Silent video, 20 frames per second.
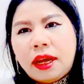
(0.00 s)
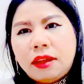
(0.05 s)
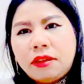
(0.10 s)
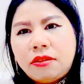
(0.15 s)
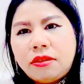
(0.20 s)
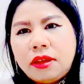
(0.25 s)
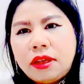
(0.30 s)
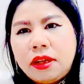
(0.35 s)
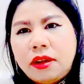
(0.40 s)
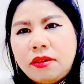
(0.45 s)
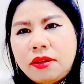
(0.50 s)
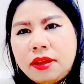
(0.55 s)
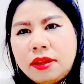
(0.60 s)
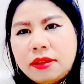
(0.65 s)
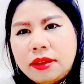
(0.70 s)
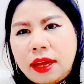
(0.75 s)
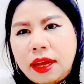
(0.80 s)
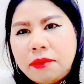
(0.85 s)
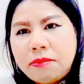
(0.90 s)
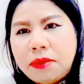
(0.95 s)
ตัวนี้เราดี
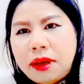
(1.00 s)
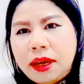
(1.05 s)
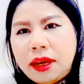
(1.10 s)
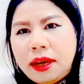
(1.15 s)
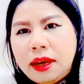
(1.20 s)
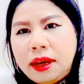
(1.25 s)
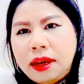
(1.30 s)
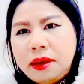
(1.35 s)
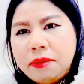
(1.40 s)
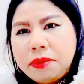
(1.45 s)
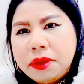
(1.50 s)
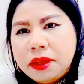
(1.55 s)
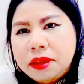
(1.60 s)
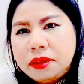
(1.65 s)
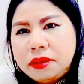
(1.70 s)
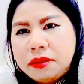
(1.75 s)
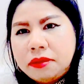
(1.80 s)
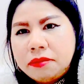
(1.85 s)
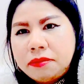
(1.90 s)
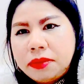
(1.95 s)
ไซน์มาเป็น
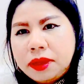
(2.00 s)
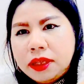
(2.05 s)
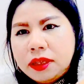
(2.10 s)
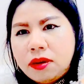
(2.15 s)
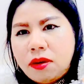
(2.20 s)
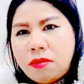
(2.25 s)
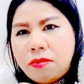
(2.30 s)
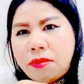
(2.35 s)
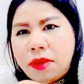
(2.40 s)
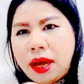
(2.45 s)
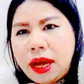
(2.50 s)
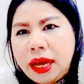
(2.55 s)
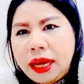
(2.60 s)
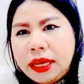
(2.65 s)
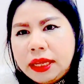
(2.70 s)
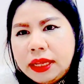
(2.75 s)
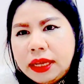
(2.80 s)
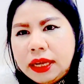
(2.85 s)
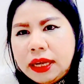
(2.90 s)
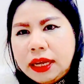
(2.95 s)
เป็นดอกไม้
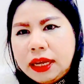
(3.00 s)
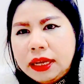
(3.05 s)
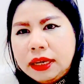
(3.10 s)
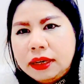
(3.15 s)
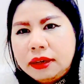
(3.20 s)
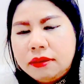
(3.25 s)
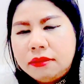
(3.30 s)
นะคะ